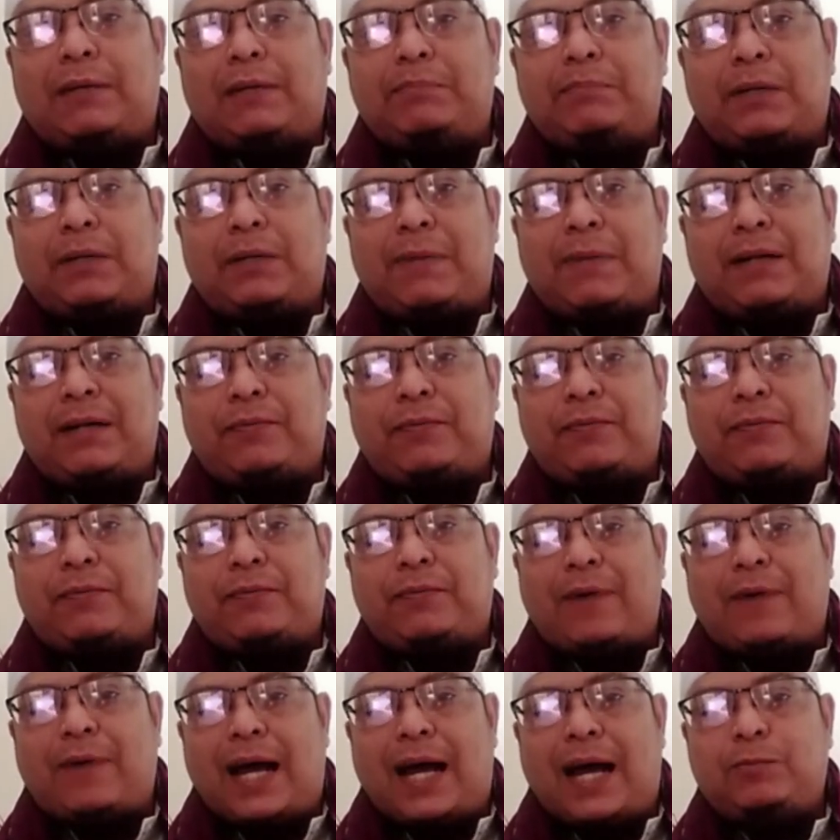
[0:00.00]
Contoh,
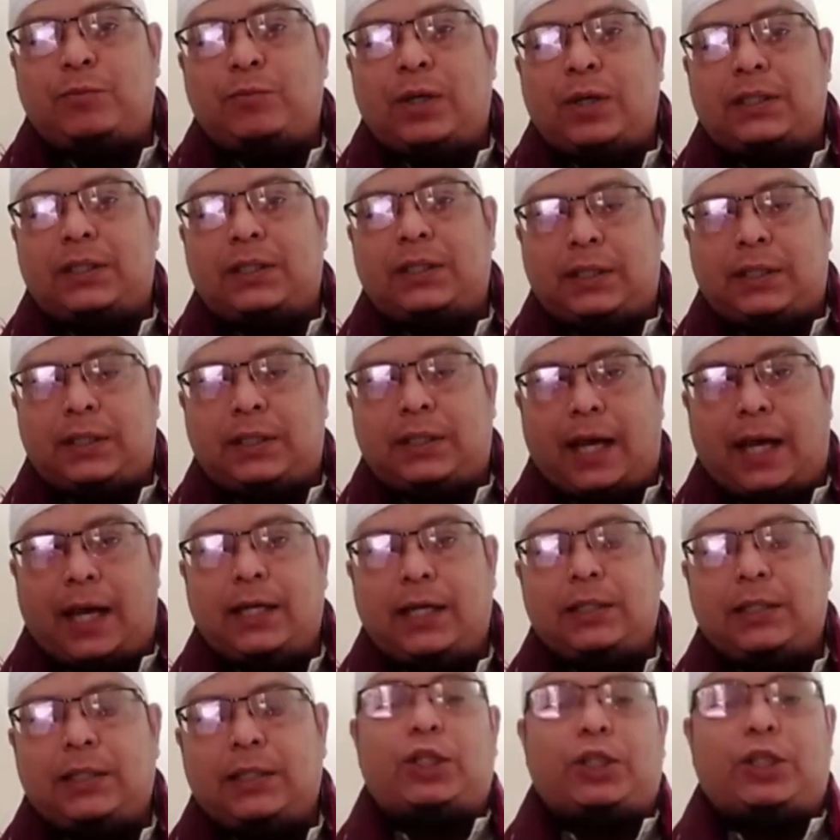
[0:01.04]
sebelum kita masuk
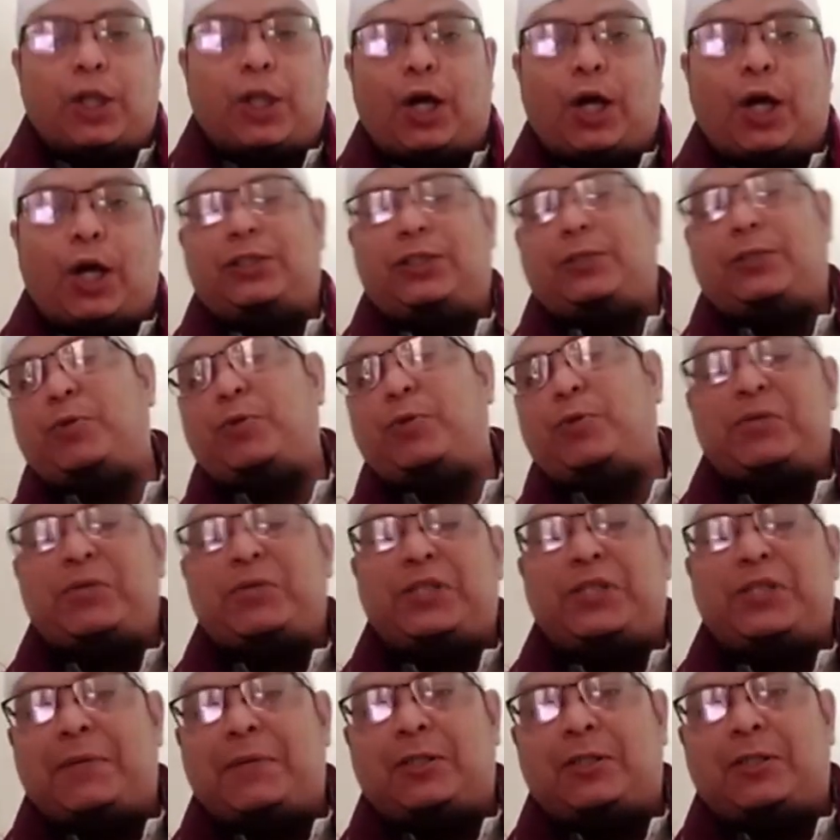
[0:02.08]
materi,
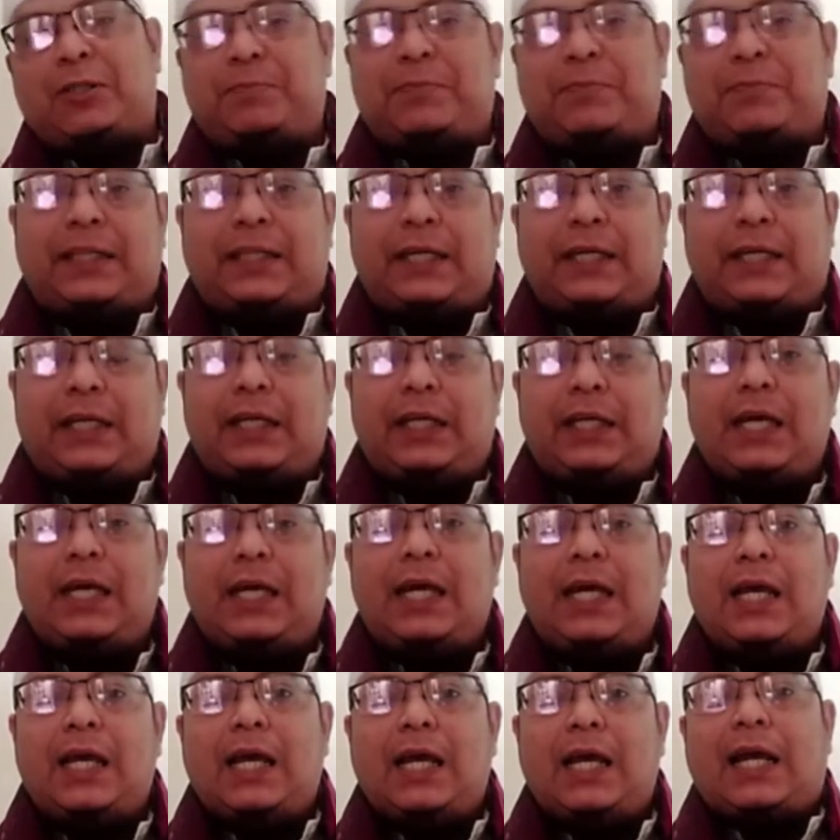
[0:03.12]
kalian tahu
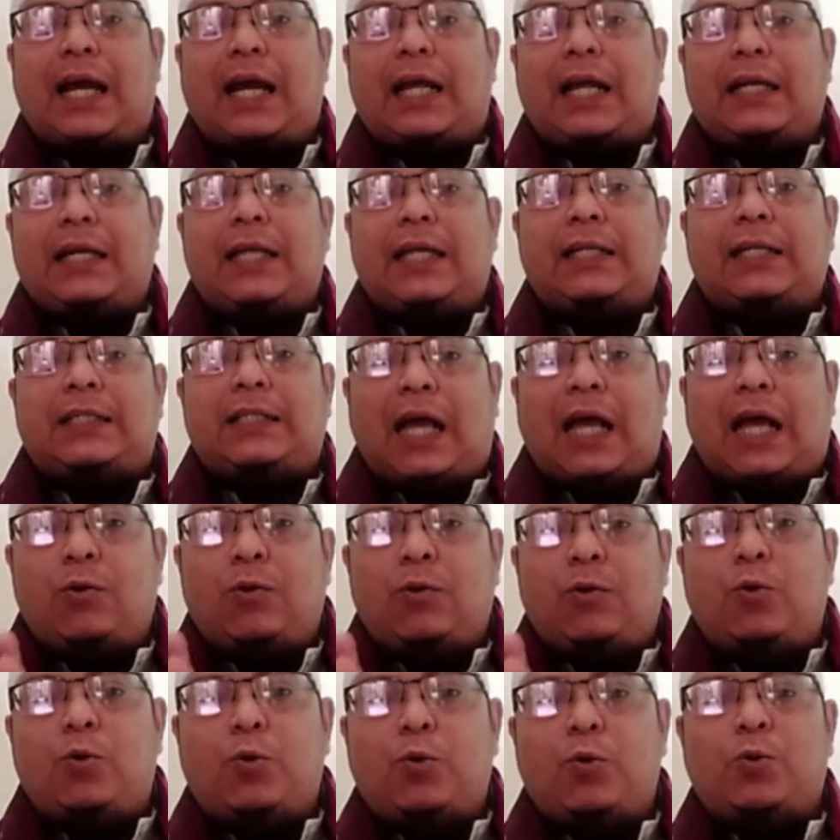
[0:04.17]
kalau sekarang
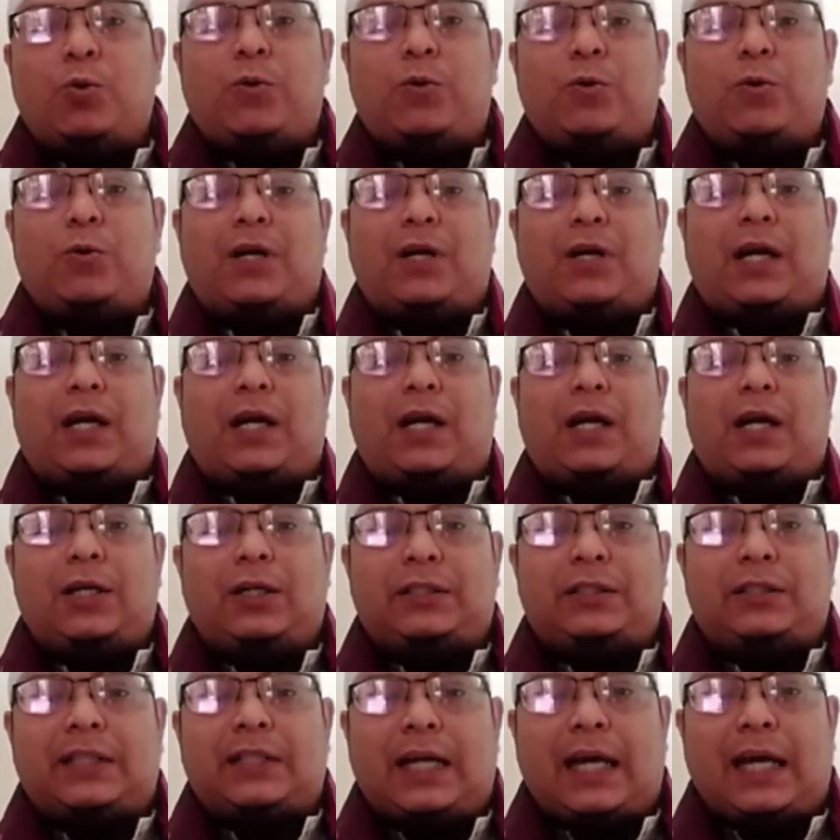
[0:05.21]
misalnya ada sholat
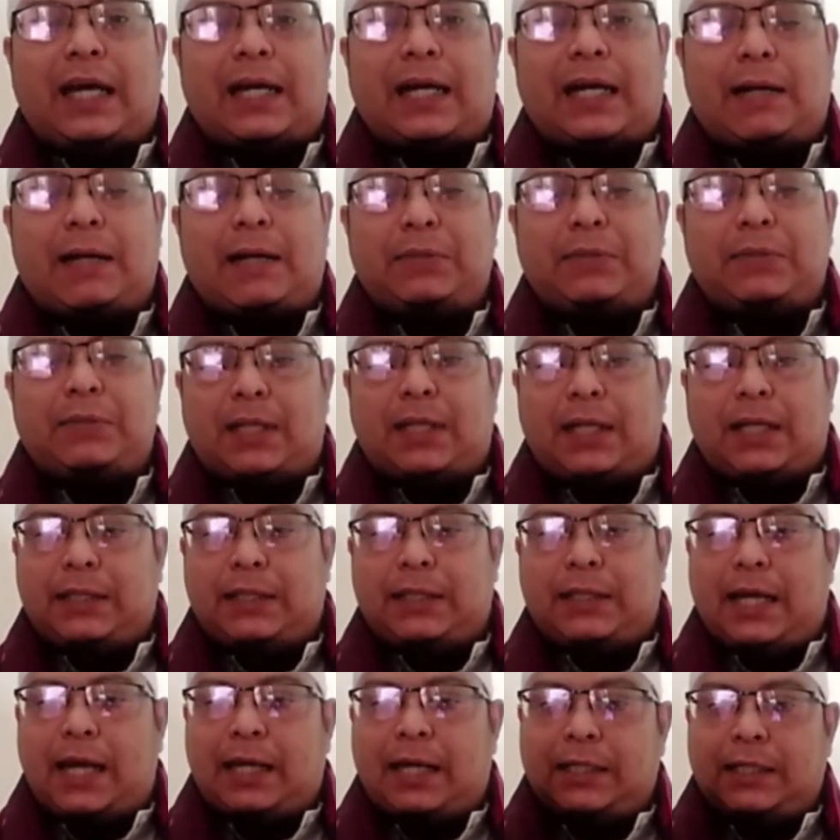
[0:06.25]
duha, kalian
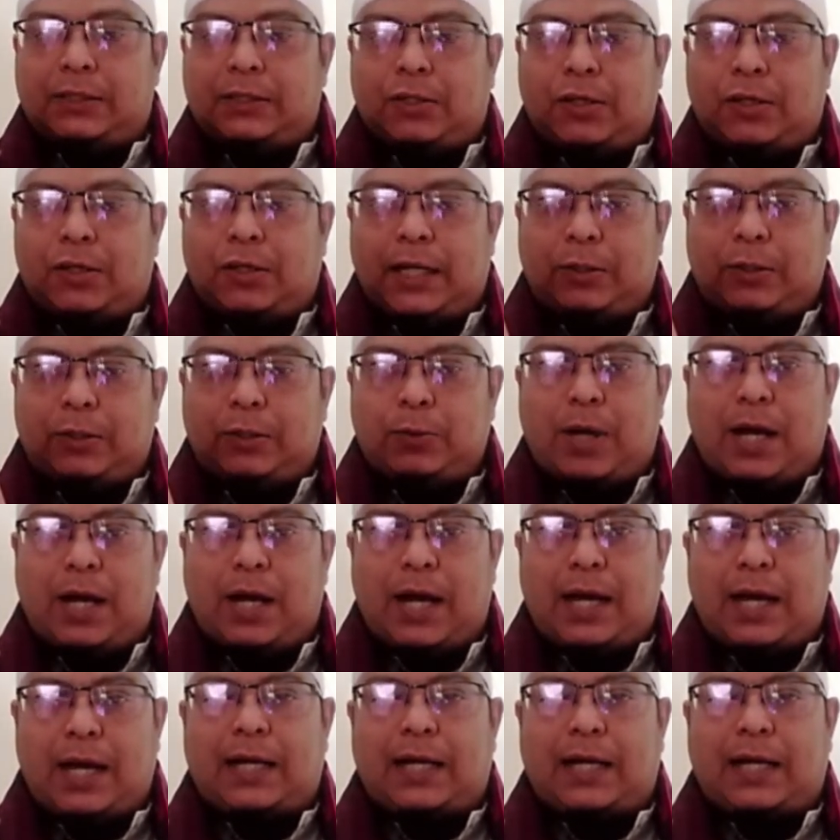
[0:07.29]
kerjakan sholat duha.